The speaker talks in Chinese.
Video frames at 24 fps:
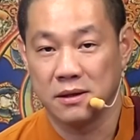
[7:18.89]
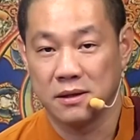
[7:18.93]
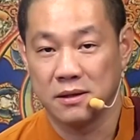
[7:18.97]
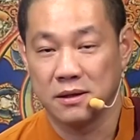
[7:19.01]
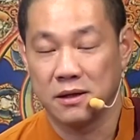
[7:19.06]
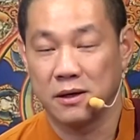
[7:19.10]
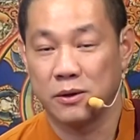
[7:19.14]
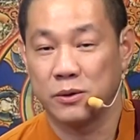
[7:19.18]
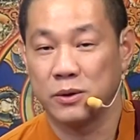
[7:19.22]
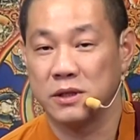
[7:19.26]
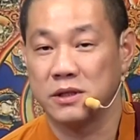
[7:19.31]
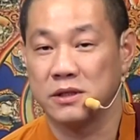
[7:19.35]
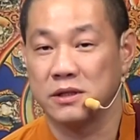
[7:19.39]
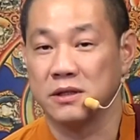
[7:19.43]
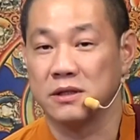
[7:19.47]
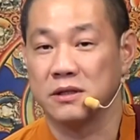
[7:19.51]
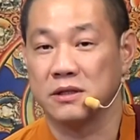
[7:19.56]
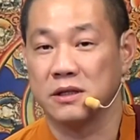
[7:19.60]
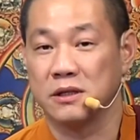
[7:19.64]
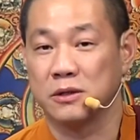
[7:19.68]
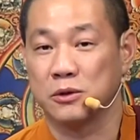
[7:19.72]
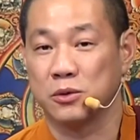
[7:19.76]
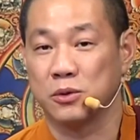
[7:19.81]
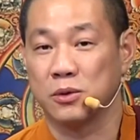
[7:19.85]
他会显
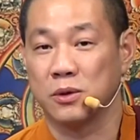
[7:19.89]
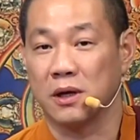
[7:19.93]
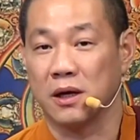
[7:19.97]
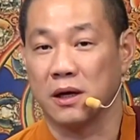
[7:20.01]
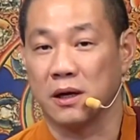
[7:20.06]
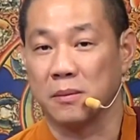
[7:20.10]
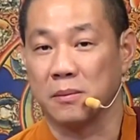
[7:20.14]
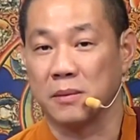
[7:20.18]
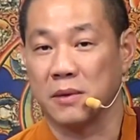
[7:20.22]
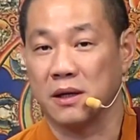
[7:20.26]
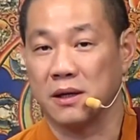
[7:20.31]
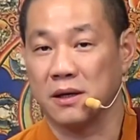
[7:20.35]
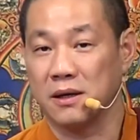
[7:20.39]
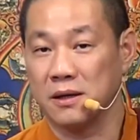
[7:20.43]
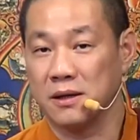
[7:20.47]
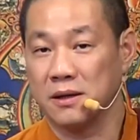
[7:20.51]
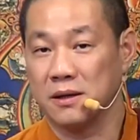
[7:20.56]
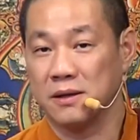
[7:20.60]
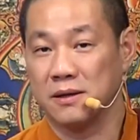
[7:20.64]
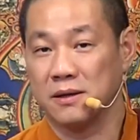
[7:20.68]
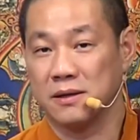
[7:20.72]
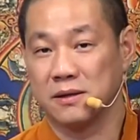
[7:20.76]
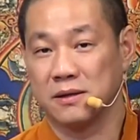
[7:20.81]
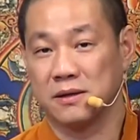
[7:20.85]
现出来吗？
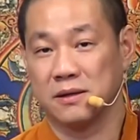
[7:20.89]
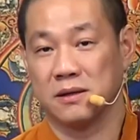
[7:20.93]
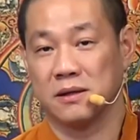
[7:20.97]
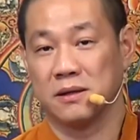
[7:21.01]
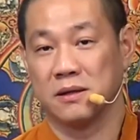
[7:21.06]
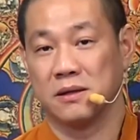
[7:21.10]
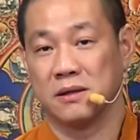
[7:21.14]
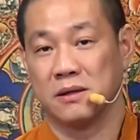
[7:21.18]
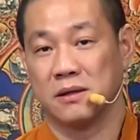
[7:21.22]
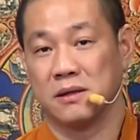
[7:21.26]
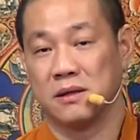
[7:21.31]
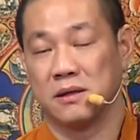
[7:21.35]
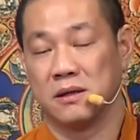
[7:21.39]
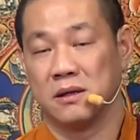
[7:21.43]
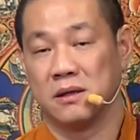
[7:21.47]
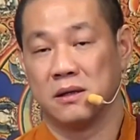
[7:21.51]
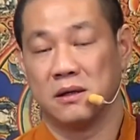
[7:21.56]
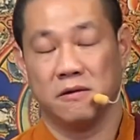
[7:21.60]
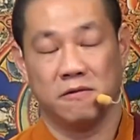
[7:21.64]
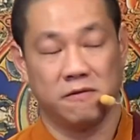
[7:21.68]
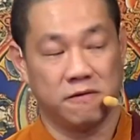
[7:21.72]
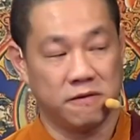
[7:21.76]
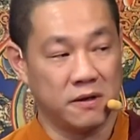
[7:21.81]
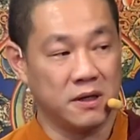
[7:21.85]

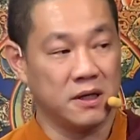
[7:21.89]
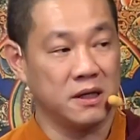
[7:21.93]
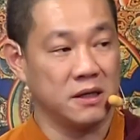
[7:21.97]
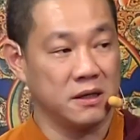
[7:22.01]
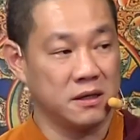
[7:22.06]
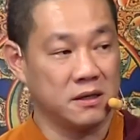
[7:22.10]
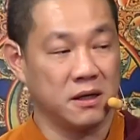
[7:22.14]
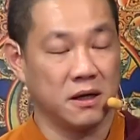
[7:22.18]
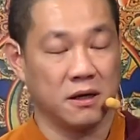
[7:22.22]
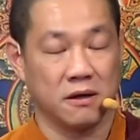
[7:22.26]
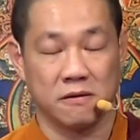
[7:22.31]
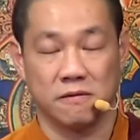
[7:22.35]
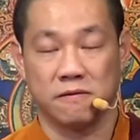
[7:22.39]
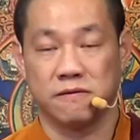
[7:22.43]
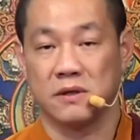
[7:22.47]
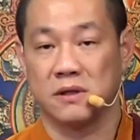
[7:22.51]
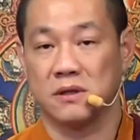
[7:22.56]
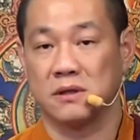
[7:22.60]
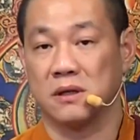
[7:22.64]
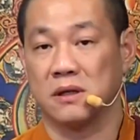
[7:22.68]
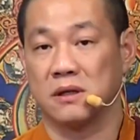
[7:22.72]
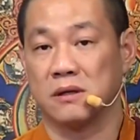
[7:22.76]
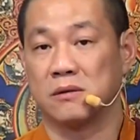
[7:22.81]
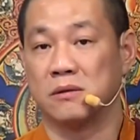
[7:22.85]
非常非
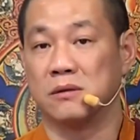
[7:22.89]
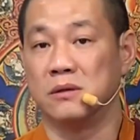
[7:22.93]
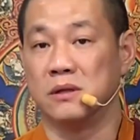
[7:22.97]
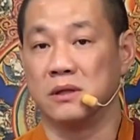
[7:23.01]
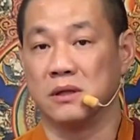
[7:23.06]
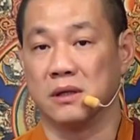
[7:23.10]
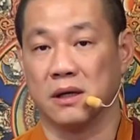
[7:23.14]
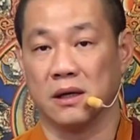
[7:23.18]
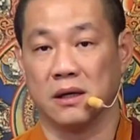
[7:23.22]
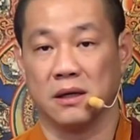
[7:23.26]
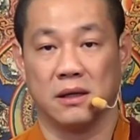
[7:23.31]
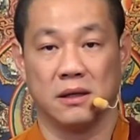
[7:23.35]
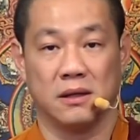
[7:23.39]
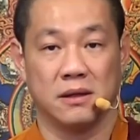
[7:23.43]
常困难。